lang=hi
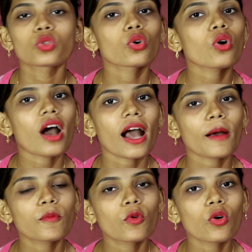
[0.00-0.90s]
तो
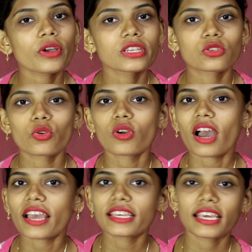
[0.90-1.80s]
आपको इसरो
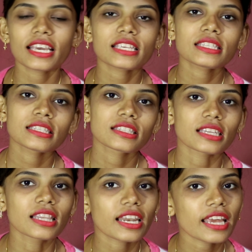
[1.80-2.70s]
का ये
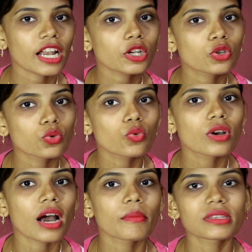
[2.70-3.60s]
चंद्रयान टू
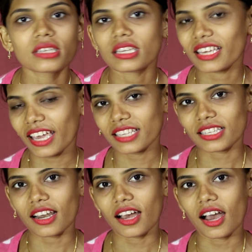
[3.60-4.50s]
का मिशन
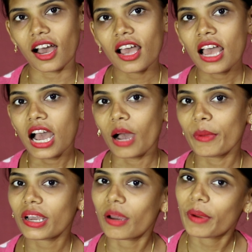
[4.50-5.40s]
कैसा रहा
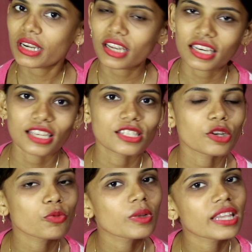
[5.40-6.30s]
हमें कमेंट करके
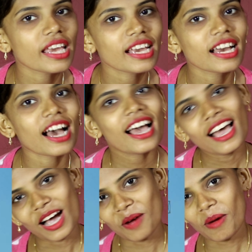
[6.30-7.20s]
ज़रूर बताइएगा
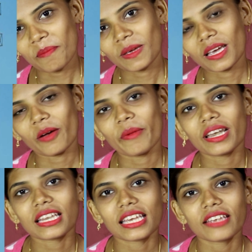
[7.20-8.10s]
हम आपकी
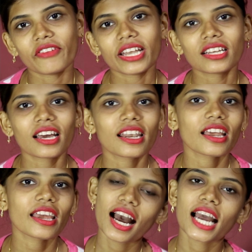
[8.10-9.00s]
कमेंट की वेट कर रहे हैं